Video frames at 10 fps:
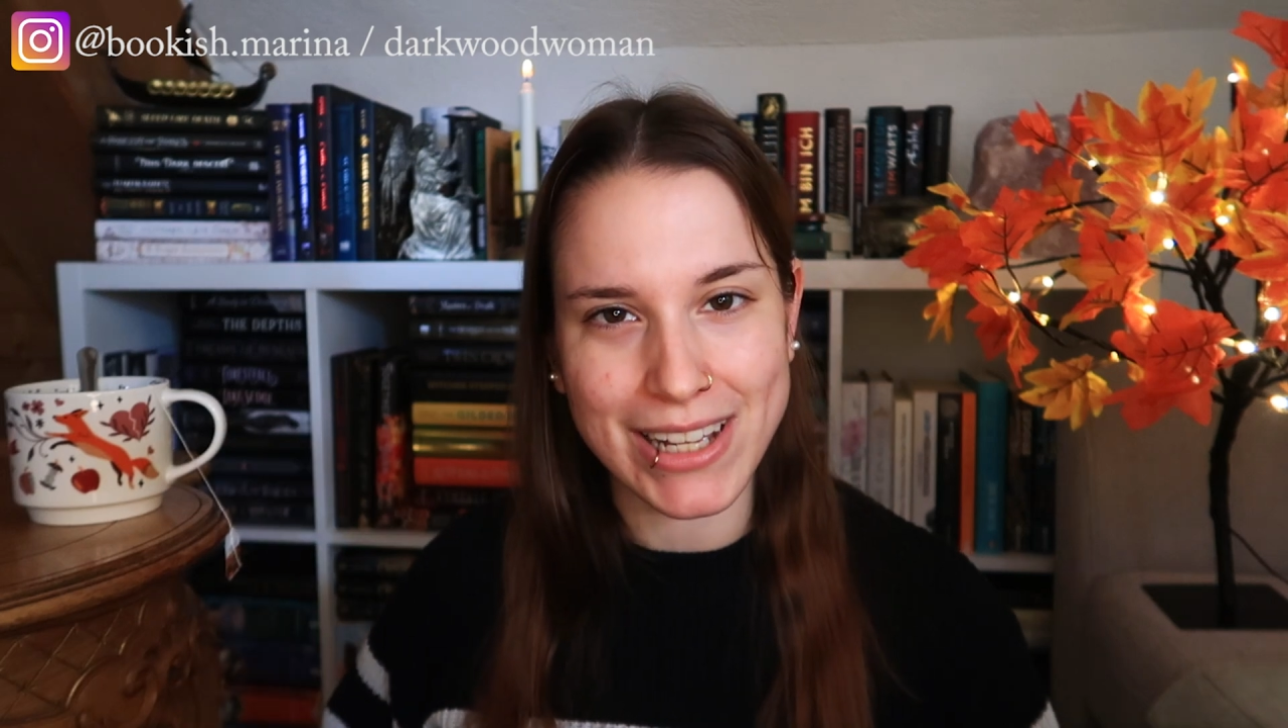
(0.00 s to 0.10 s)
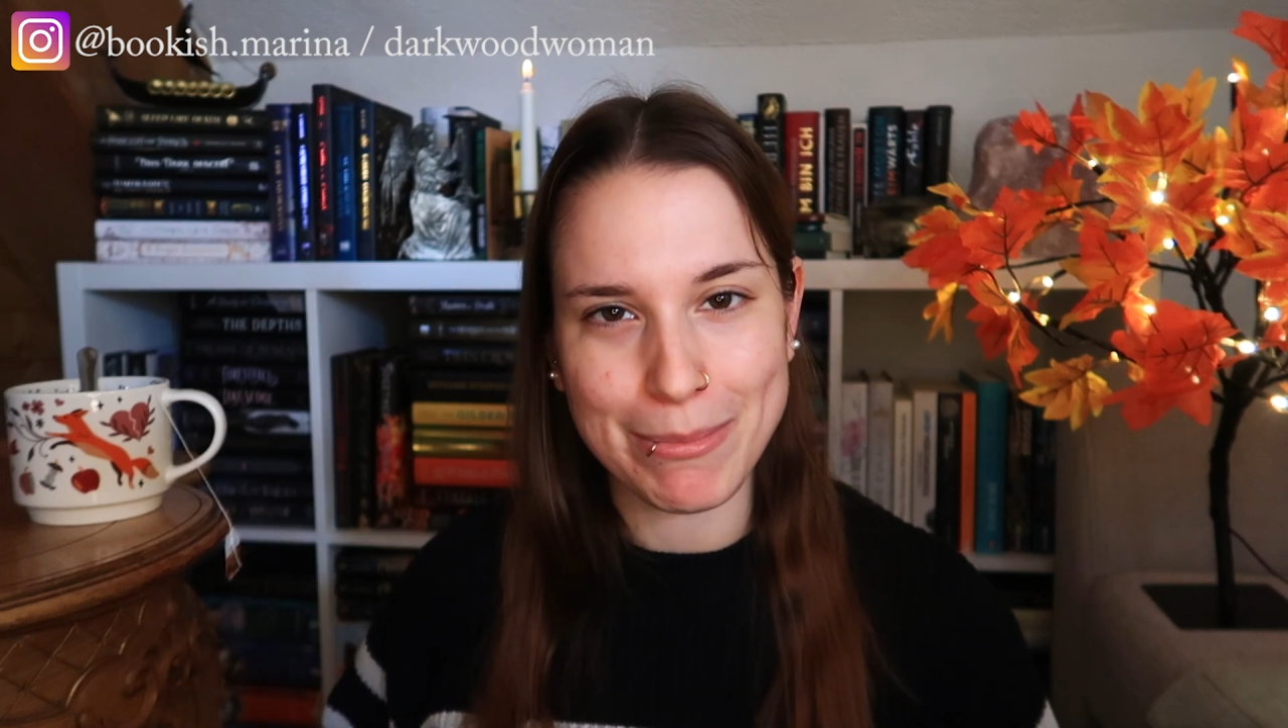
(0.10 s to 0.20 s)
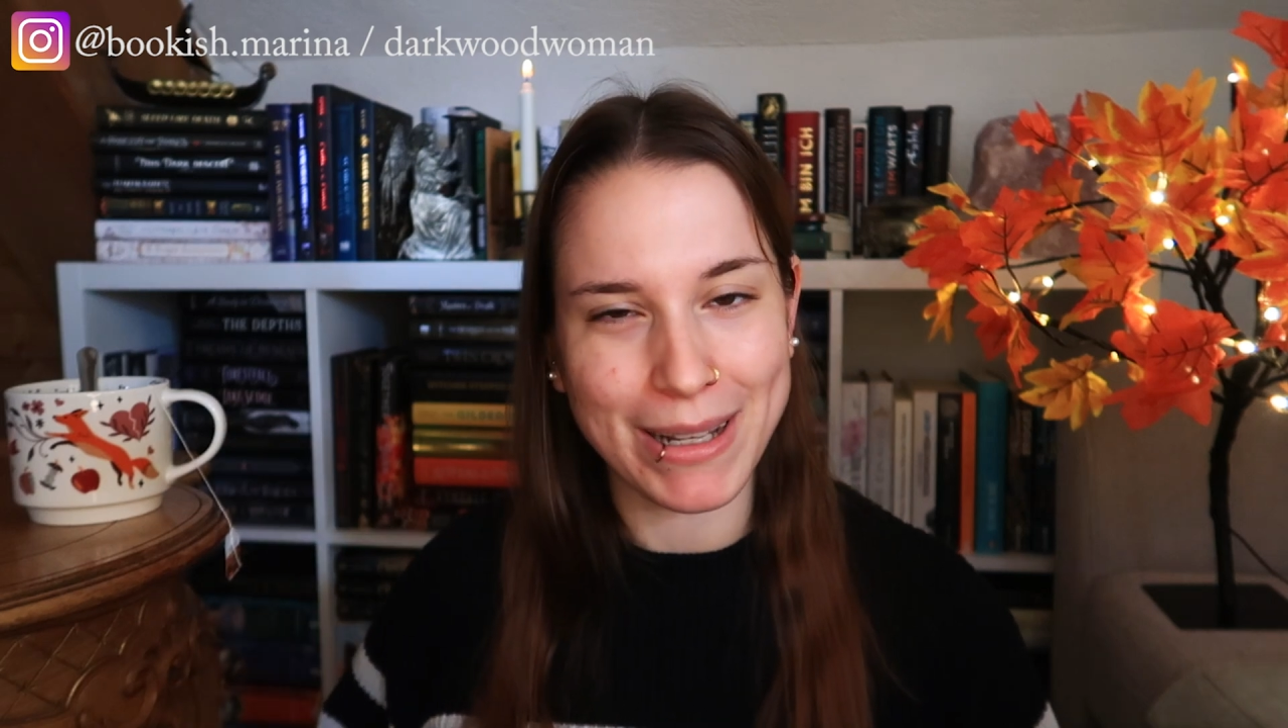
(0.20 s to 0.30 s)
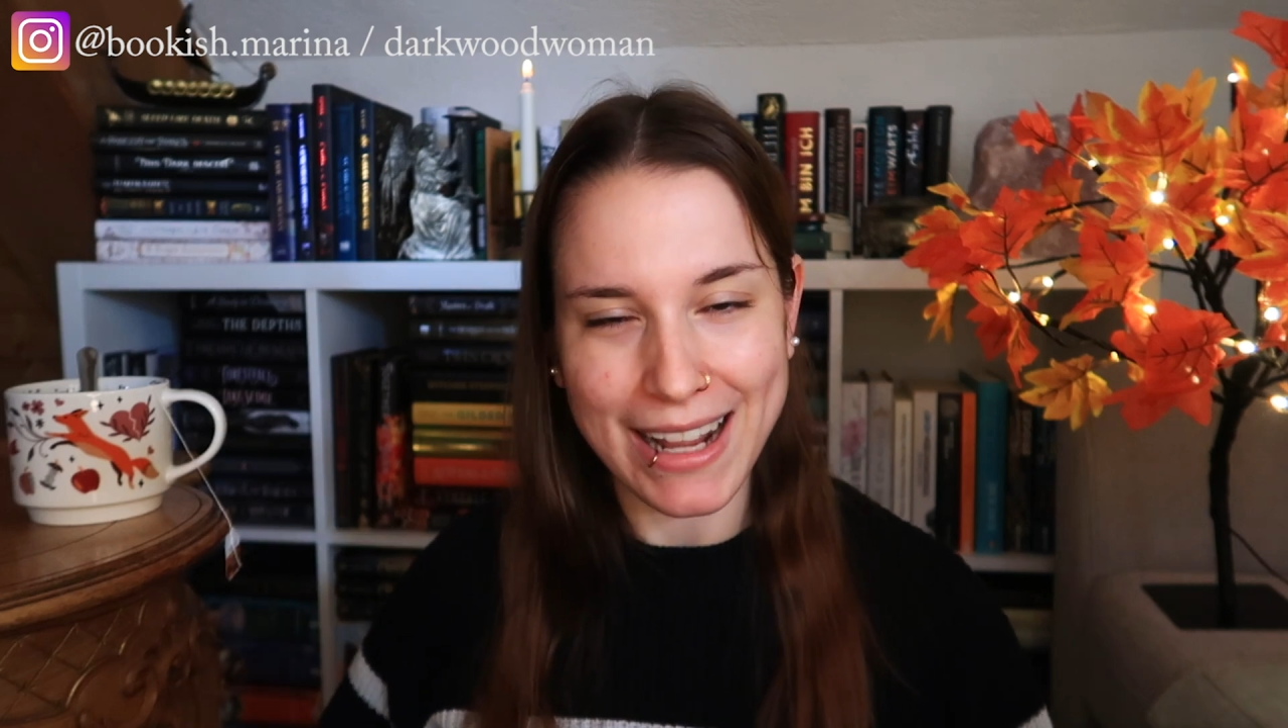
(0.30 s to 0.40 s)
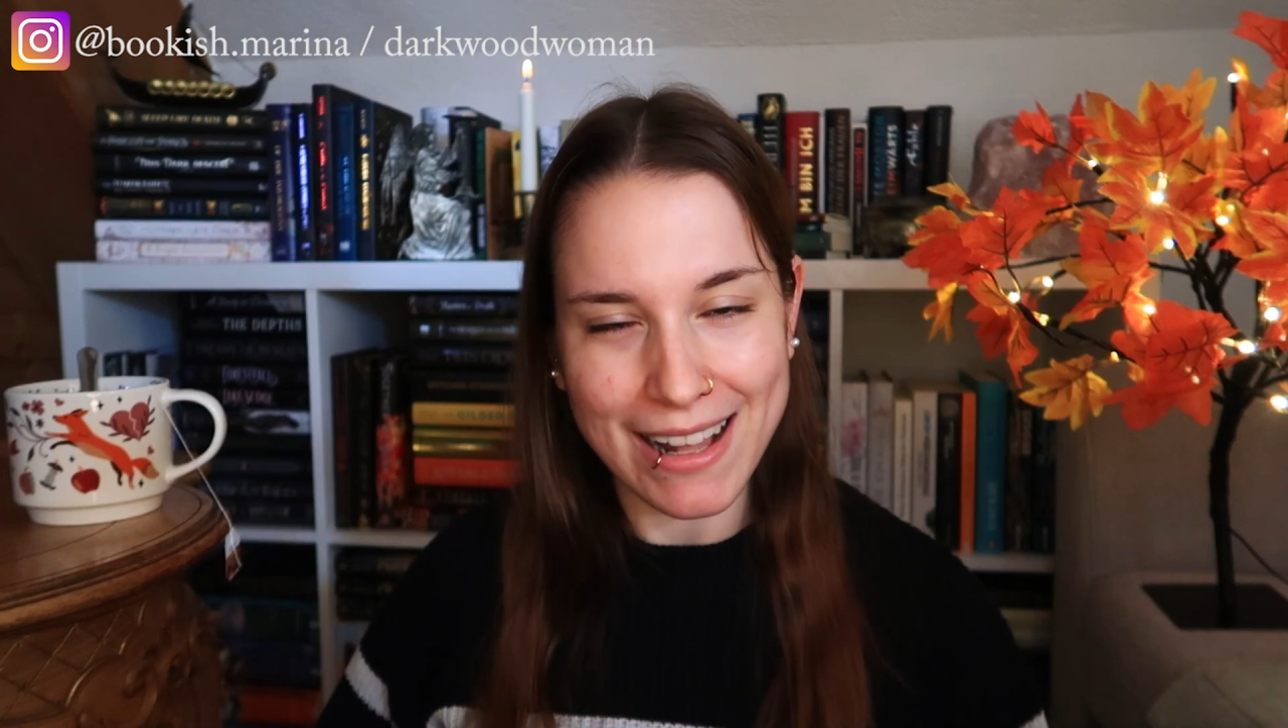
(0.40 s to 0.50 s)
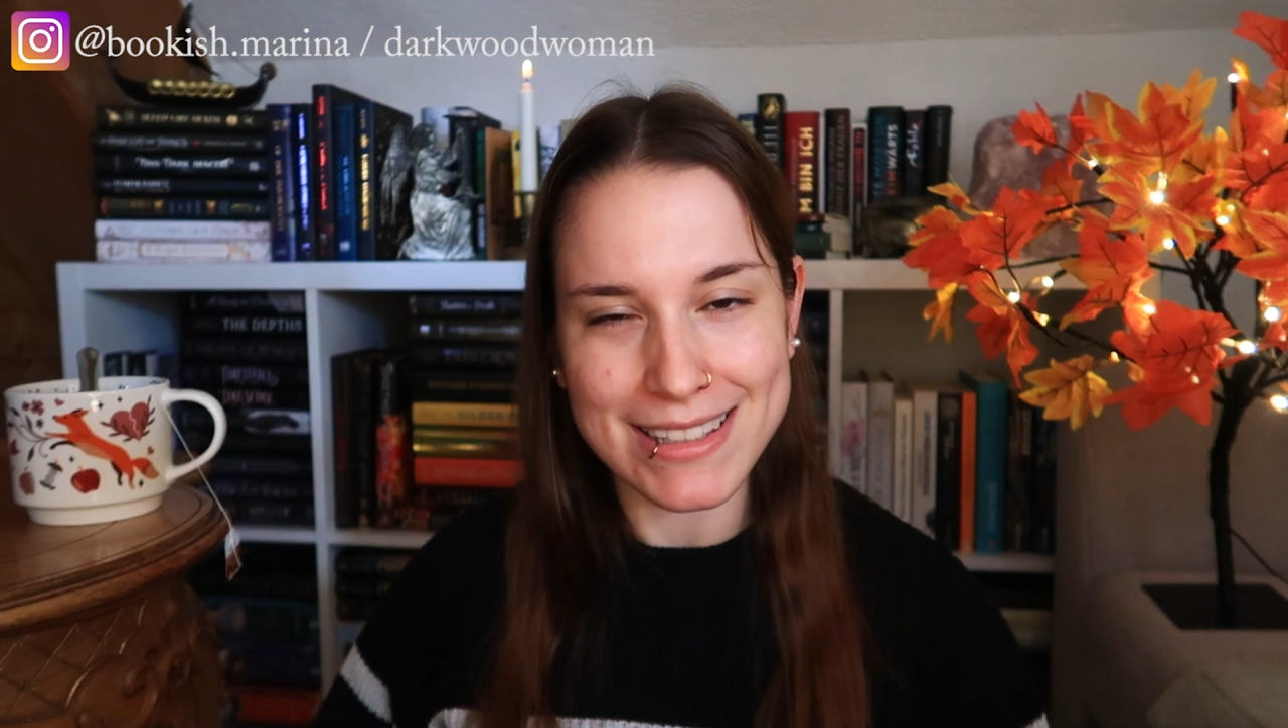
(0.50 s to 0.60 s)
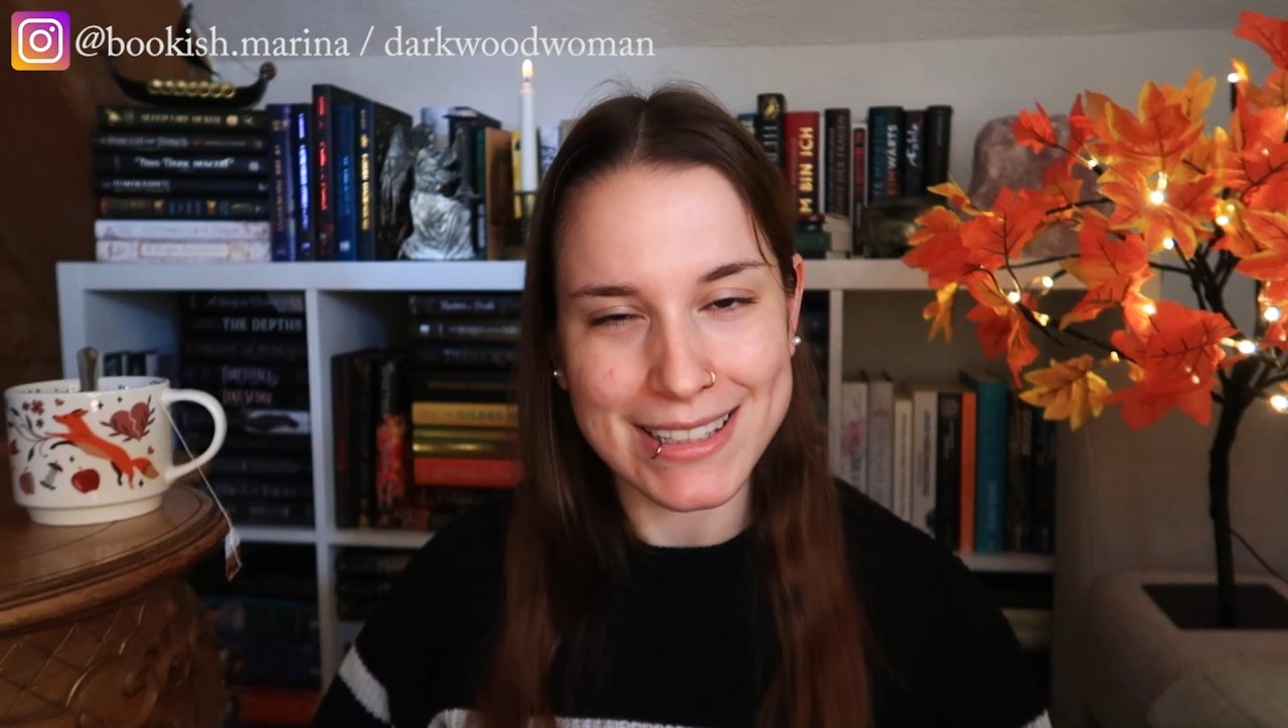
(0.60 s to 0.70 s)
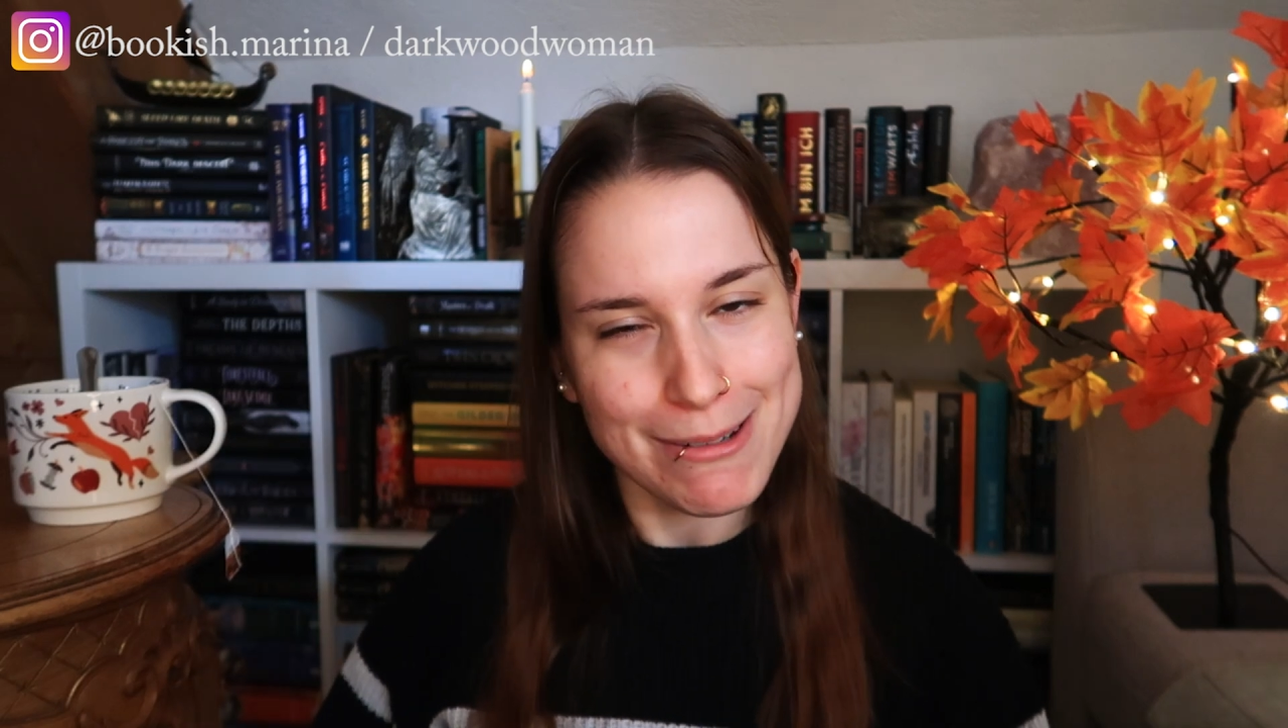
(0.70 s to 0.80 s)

weil mein Hals